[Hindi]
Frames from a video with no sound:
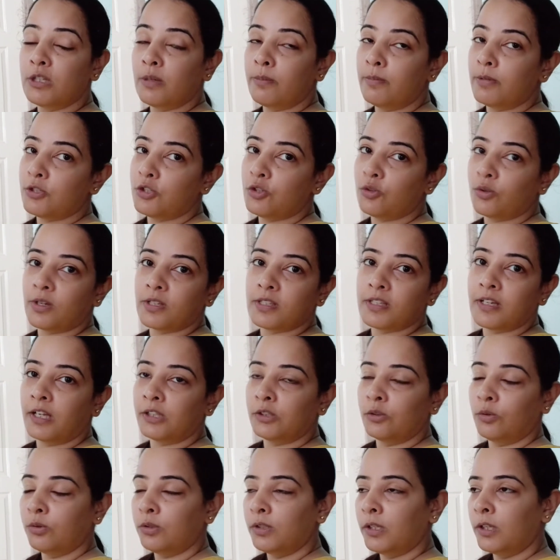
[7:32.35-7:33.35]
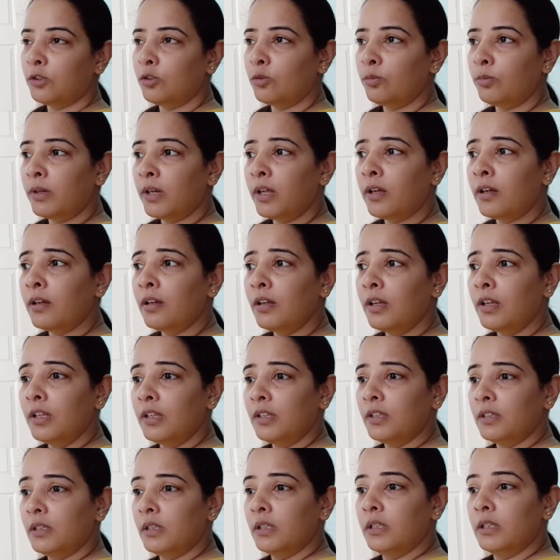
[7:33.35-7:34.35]
सब बच्चों के साथ होते हैं तो बड़ा
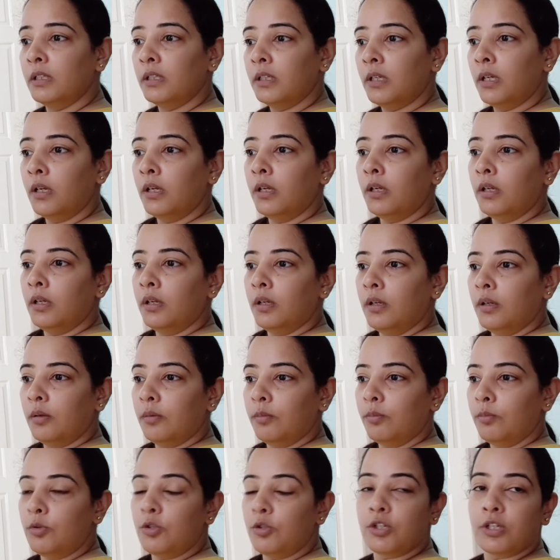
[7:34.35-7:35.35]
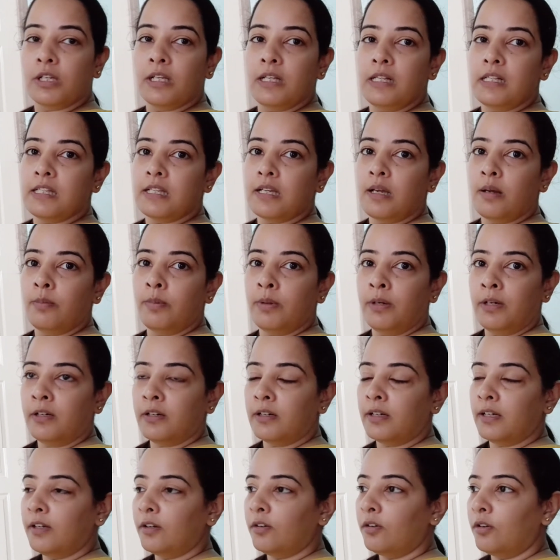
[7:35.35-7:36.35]
मुश्किल सा बन
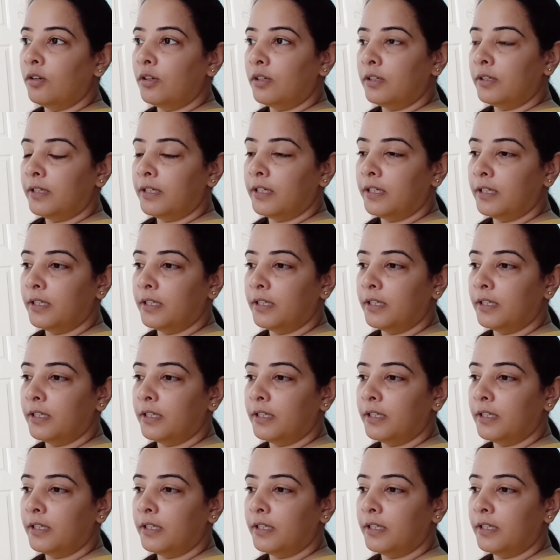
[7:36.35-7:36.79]
रहा है और